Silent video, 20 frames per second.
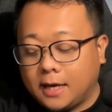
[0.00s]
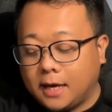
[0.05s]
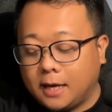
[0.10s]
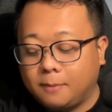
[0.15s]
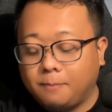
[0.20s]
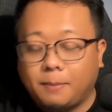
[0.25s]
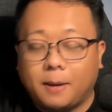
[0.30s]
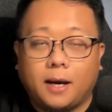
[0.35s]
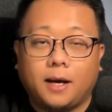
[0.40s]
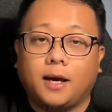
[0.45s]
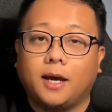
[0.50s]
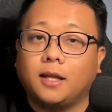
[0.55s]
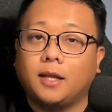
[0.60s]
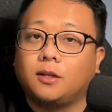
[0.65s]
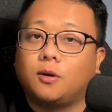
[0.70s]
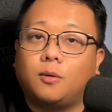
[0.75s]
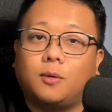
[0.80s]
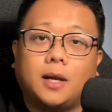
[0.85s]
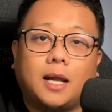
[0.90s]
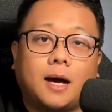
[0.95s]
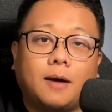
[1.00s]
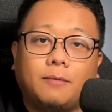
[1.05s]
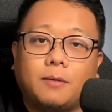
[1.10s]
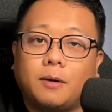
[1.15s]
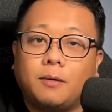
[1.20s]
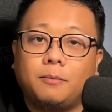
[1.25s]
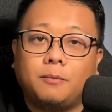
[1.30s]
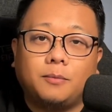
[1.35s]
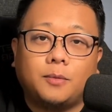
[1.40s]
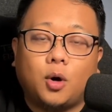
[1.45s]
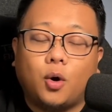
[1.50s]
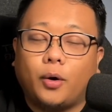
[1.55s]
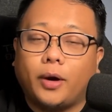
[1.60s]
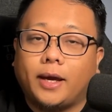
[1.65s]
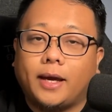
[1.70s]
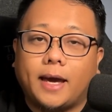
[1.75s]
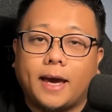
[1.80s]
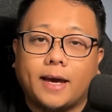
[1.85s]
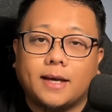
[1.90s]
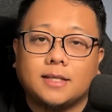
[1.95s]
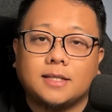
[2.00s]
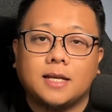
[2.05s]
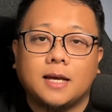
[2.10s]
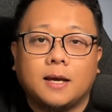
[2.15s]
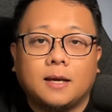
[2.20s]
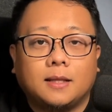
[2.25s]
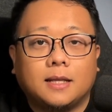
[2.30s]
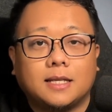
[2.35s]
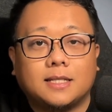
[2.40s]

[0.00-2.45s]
And pangkin, kung wala pang OKX,